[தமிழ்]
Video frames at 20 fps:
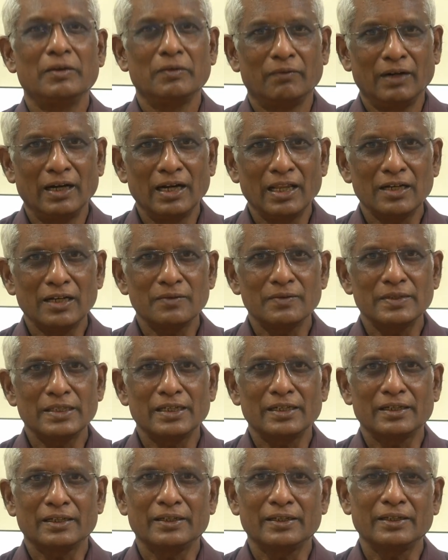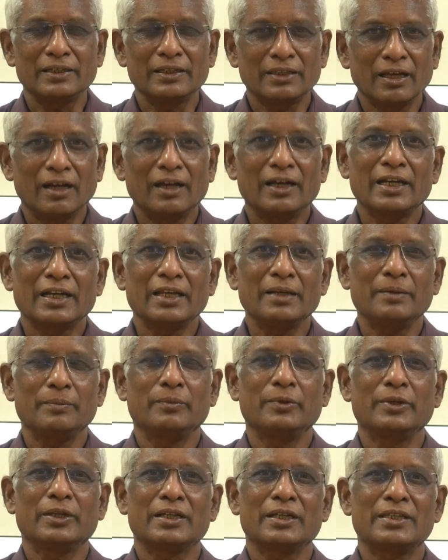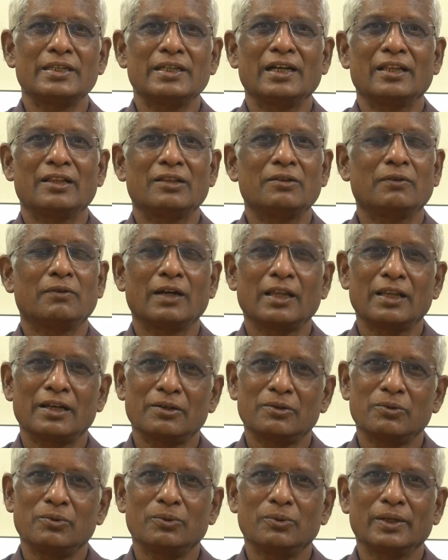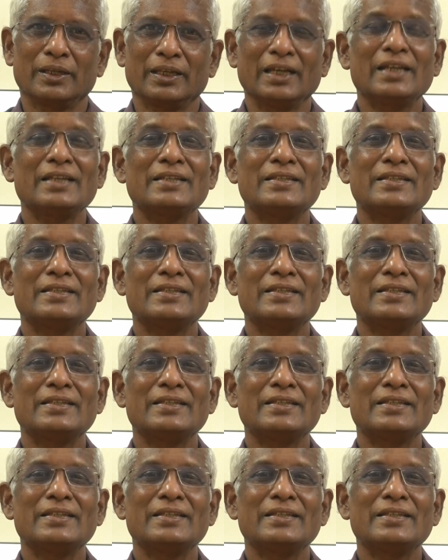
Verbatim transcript: வளருவதற்கு தானே முயற்சி எடுத்து வளரக்கூடிய